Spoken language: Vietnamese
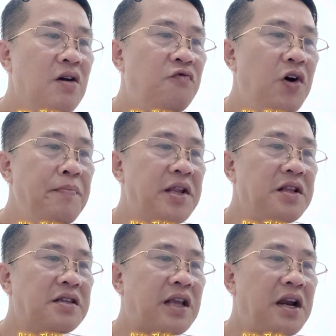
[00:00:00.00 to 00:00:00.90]
Vương miện
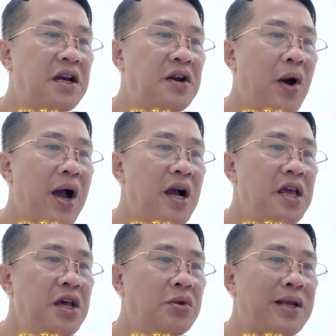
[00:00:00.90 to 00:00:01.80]
thành hoàng
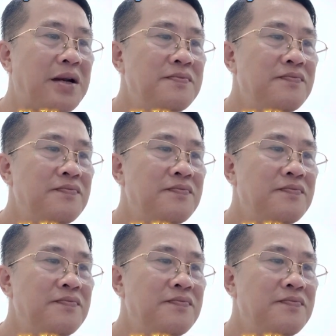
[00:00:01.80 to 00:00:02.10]
yêu thánh.